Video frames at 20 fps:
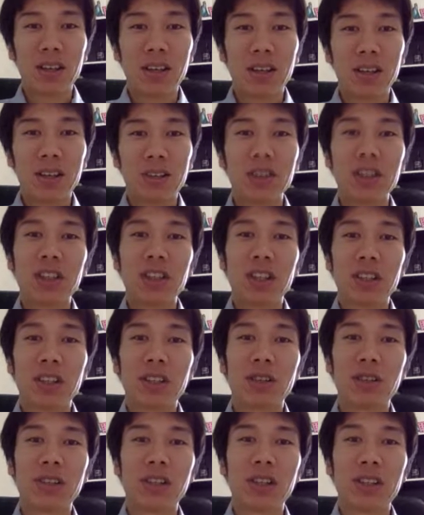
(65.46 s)
そうですね。
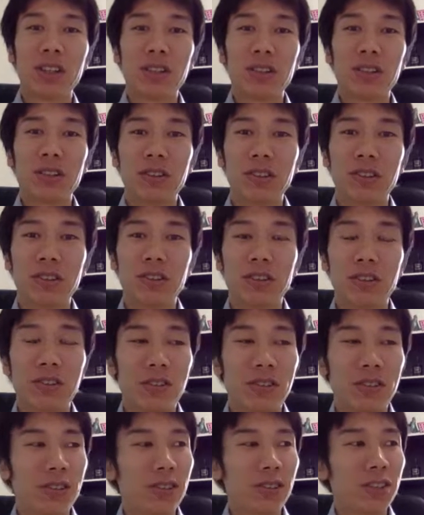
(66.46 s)
去年
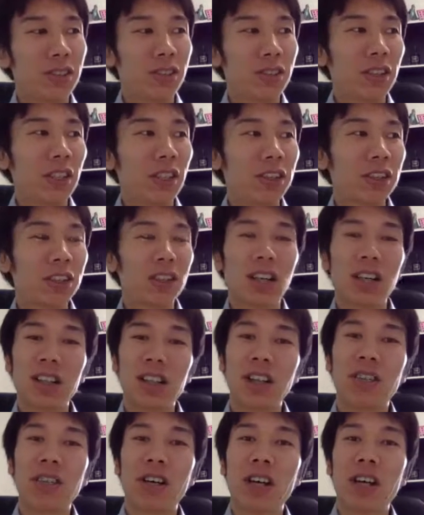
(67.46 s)
の夏か
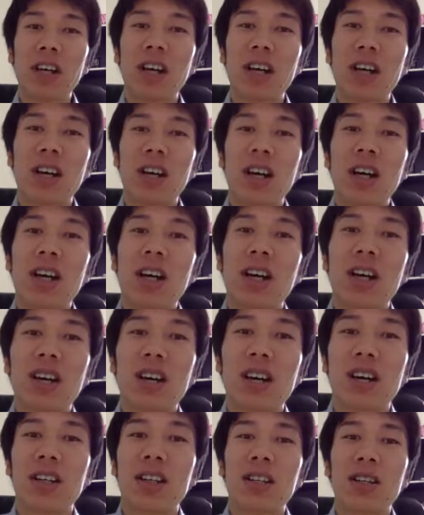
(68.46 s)
秋ぐらいから、
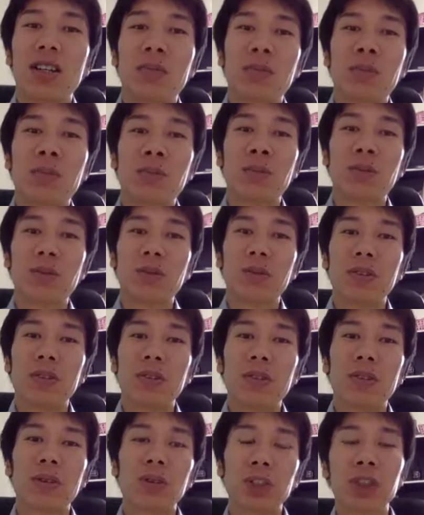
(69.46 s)
あもう
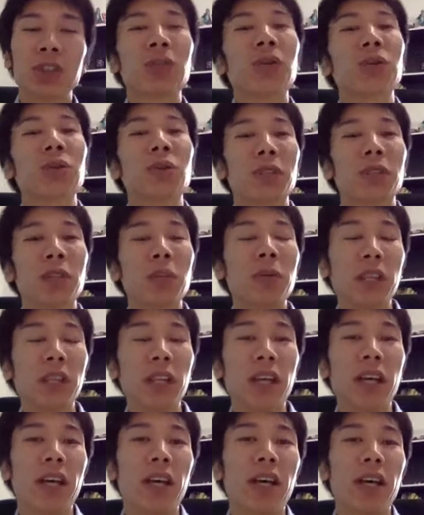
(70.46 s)
そうしようと決め
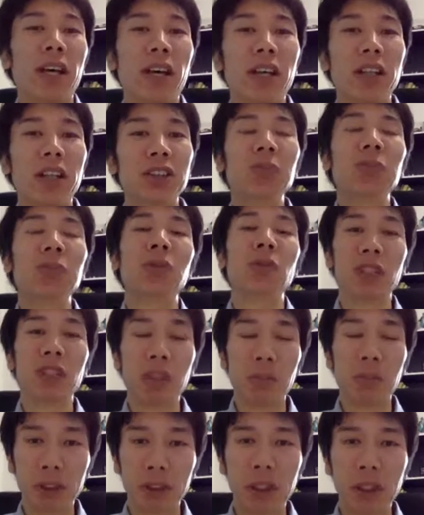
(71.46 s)
て、え準備をし
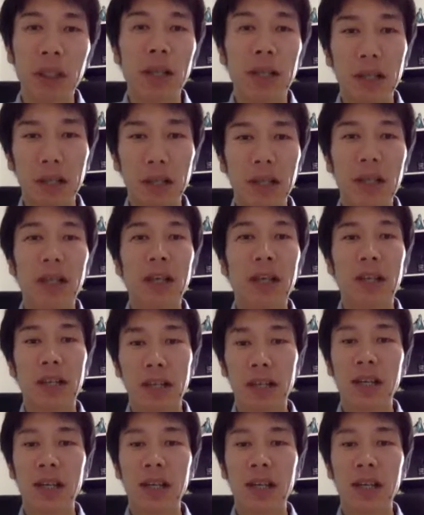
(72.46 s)
てきました。うんうん、